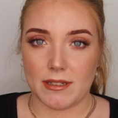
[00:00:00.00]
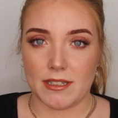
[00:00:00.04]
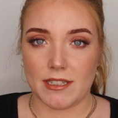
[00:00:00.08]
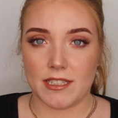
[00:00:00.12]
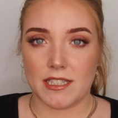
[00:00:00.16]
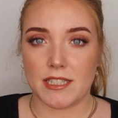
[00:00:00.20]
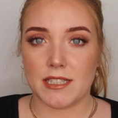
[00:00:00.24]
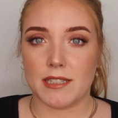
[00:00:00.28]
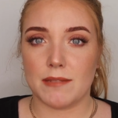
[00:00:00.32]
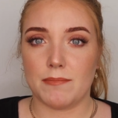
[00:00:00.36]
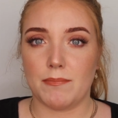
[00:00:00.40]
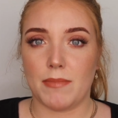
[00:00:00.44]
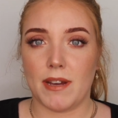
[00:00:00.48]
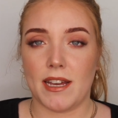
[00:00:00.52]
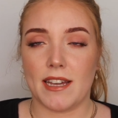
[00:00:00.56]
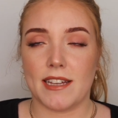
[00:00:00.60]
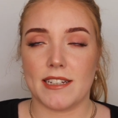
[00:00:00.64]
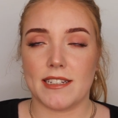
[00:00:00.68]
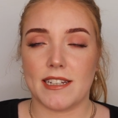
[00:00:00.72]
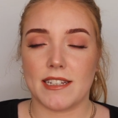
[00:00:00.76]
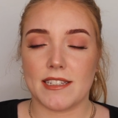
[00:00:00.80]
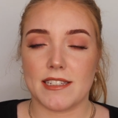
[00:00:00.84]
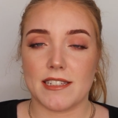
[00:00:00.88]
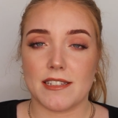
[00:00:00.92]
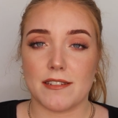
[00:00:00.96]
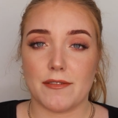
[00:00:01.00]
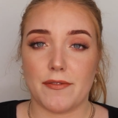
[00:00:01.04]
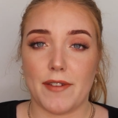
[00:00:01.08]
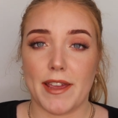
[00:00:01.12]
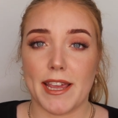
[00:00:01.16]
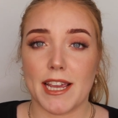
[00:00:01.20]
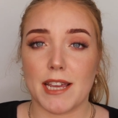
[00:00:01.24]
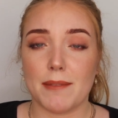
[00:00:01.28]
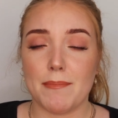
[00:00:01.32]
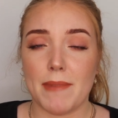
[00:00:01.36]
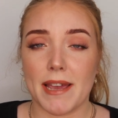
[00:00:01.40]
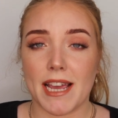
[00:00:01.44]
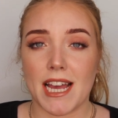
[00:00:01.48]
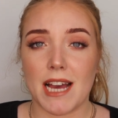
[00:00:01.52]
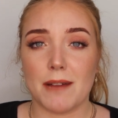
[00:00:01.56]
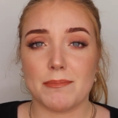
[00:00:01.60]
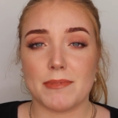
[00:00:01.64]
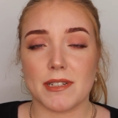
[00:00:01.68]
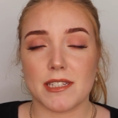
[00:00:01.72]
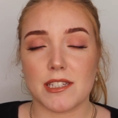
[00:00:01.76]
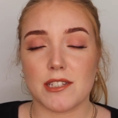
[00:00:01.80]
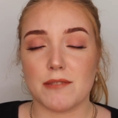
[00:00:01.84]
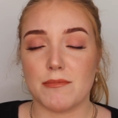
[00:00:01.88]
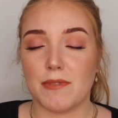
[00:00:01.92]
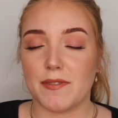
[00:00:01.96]
ist. Weil das ist Fake-Make-up,
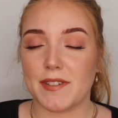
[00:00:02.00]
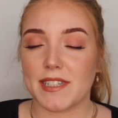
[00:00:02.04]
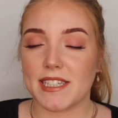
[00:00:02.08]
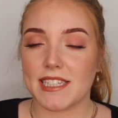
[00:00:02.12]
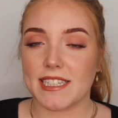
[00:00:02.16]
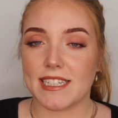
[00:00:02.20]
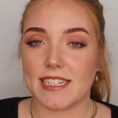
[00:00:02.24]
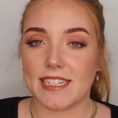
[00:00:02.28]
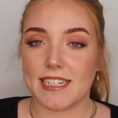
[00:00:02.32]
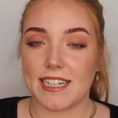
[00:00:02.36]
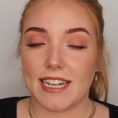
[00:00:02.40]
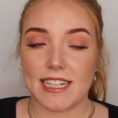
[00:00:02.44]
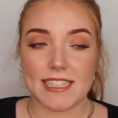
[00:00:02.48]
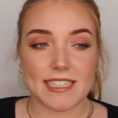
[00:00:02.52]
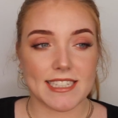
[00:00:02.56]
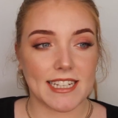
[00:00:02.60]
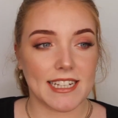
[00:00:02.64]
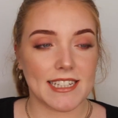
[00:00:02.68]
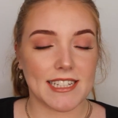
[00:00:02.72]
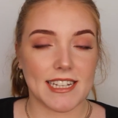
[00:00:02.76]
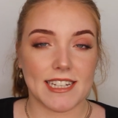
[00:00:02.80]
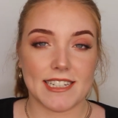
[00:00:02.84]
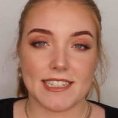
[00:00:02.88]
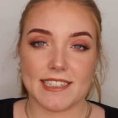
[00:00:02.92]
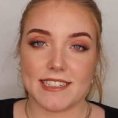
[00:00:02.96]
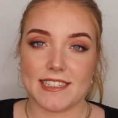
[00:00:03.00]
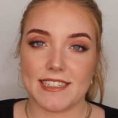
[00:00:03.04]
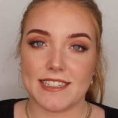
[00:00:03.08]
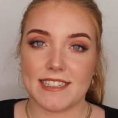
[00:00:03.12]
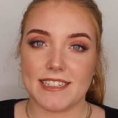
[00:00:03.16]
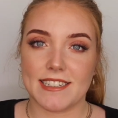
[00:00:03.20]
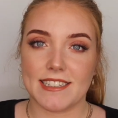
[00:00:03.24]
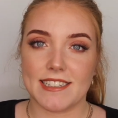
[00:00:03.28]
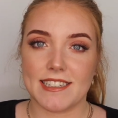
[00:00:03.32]
das ist immer was ganz, ganz anderes.